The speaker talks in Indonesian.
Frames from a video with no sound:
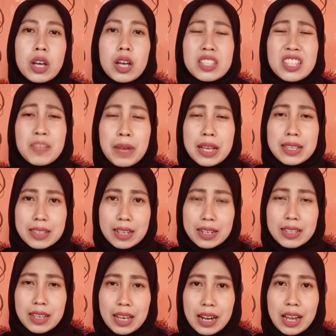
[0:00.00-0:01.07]
si masker
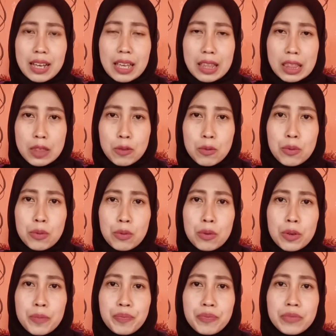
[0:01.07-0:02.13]
sekarang itu
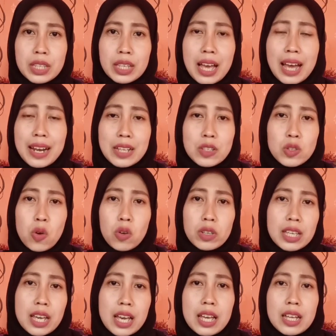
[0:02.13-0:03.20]
gak ada
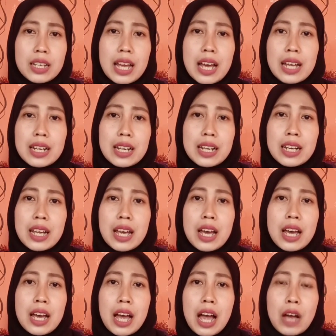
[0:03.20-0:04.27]
stoknya dan
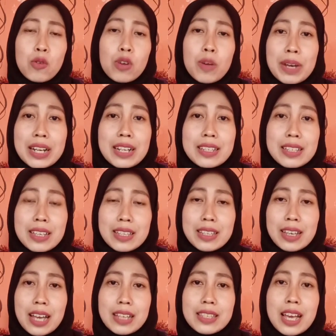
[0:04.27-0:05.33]
aku kemarin
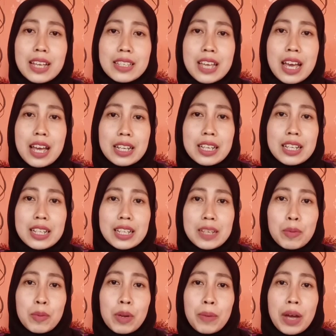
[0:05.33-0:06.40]
iseng-iseng aja cari di
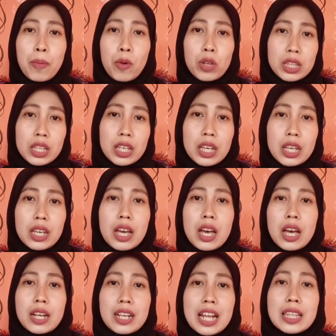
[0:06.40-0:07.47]
beberapa apotek
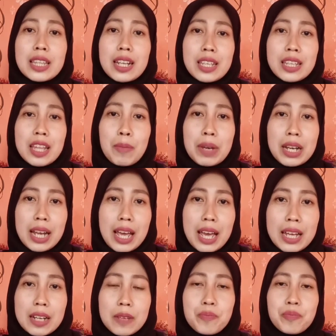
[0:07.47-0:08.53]
dan ternyata
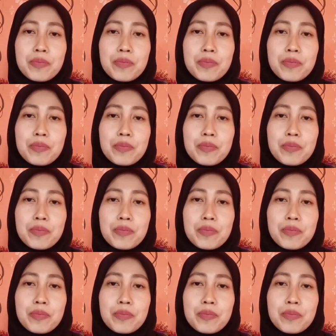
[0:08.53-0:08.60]
benar